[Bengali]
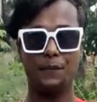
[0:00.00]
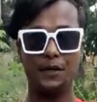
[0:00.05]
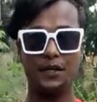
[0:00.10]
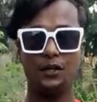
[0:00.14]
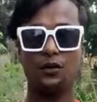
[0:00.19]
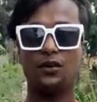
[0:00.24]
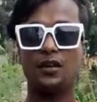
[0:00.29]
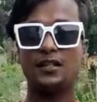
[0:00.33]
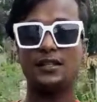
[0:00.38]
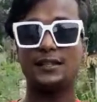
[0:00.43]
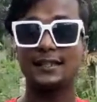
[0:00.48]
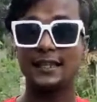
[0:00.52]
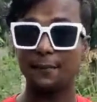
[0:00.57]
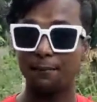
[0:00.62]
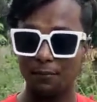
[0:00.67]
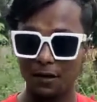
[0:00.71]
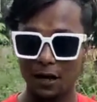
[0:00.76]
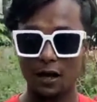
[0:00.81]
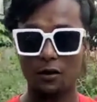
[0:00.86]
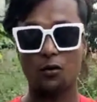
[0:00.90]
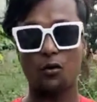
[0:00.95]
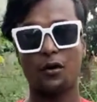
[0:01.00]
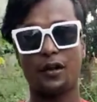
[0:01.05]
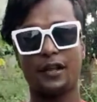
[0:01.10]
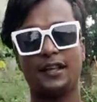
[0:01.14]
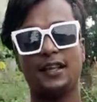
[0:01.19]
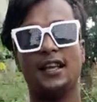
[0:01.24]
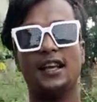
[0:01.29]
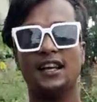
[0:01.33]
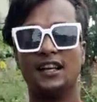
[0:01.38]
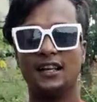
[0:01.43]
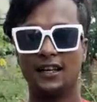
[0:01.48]
ভিডিওটা স্কিপ না করে
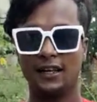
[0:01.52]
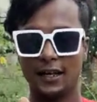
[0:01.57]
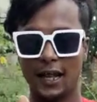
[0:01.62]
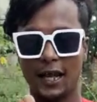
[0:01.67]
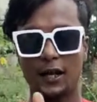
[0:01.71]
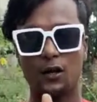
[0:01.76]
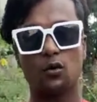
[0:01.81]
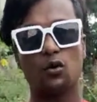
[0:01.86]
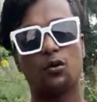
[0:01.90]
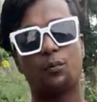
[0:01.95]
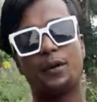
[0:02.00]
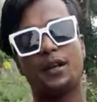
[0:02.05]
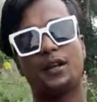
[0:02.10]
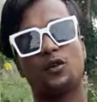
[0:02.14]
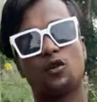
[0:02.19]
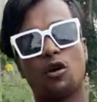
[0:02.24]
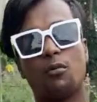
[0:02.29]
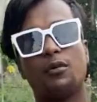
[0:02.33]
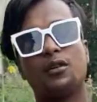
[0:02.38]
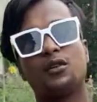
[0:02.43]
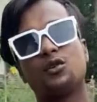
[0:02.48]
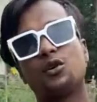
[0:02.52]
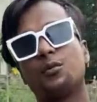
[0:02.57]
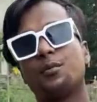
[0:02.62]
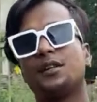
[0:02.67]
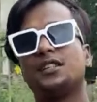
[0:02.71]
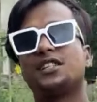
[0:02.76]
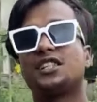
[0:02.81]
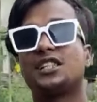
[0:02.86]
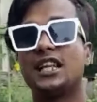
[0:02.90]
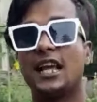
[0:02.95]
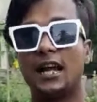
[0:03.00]
লাইক করবেন কমেন্ট
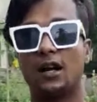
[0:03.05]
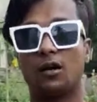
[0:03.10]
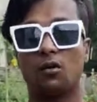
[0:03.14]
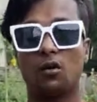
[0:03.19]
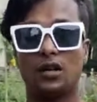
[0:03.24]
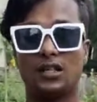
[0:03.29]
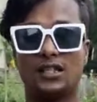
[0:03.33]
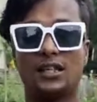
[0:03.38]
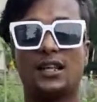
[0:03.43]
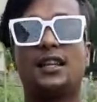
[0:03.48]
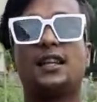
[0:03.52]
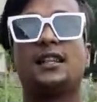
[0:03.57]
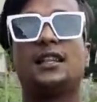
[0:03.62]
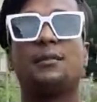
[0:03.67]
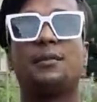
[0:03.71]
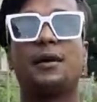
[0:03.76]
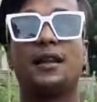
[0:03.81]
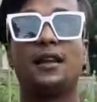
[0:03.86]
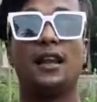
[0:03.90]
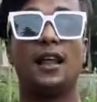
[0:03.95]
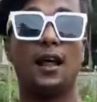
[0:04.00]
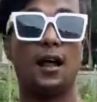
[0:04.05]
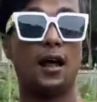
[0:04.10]
করবেন শেয়ার করে জানিয়ে দিবেন